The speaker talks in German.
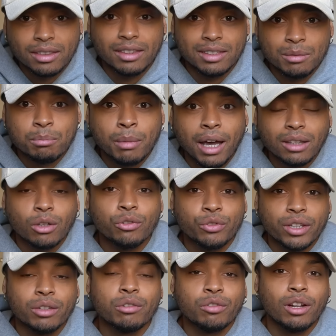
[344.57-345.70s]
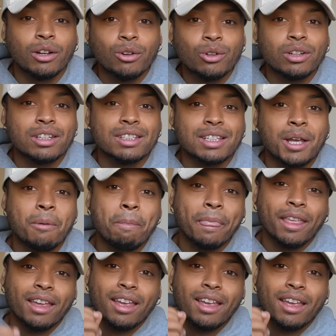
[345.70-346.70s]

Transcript: Das macht auf jeden Fall glücklicher.